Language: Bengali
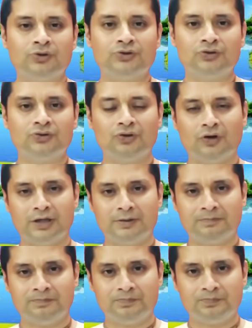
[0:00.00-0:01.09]
পর্যন্ত নয়
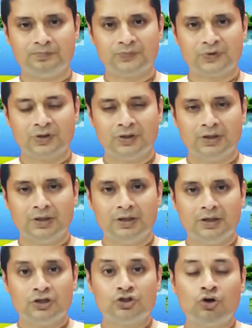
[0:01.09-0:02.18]

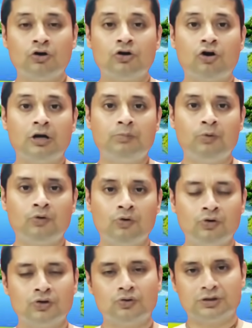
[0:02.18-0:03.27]
সংকল্প
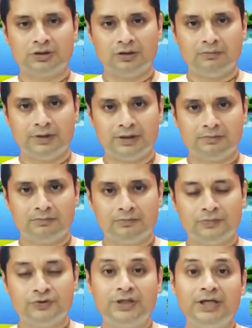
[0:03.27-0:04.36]
গ্রহণ করতে হবে
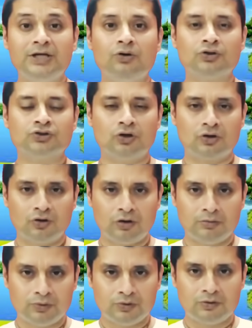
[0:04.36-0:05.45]
দৃঢ়
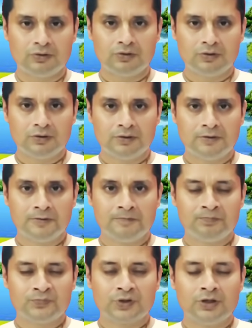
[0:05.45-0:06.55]
সংকল্প
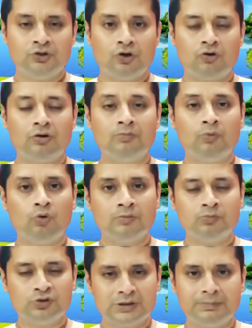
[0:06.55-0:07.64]
যখন মন
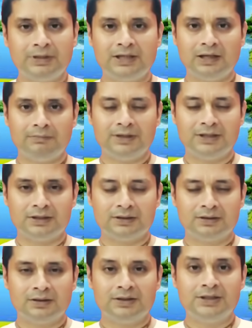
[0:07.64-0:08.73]
বুঝতে পেরে যাবে
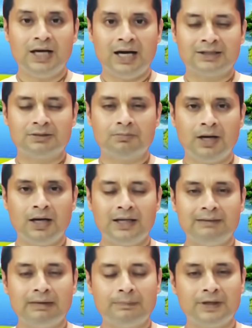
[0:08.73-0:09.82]
যে আত্মা
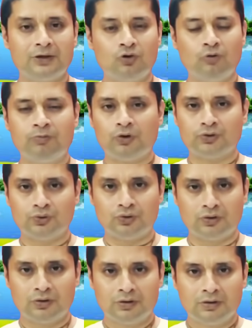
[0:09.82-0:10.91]
এ ব্যাপারে খুব কঠোর